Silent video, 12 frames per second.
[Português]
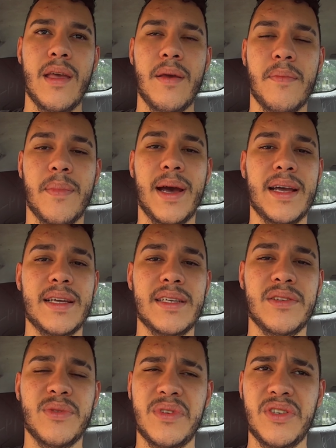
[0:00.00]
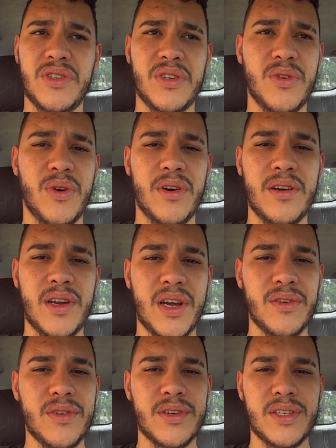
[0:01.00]
Mas não senti dor,
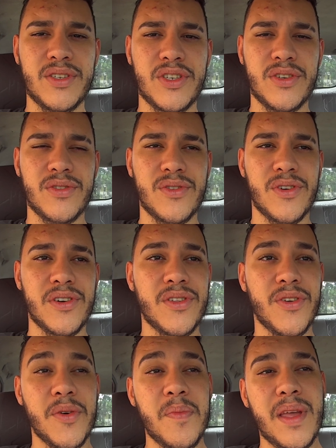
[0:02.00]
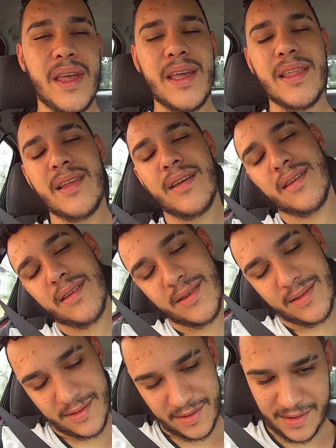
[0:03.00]
não tô sentindo dor, tô meio ainda
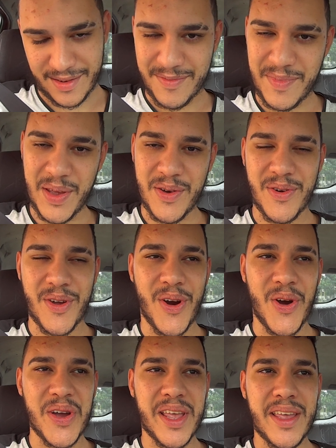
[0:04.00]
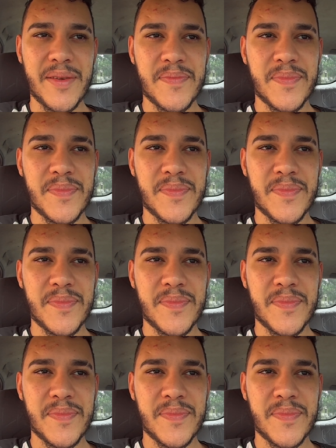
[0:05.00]
ah, meio grog.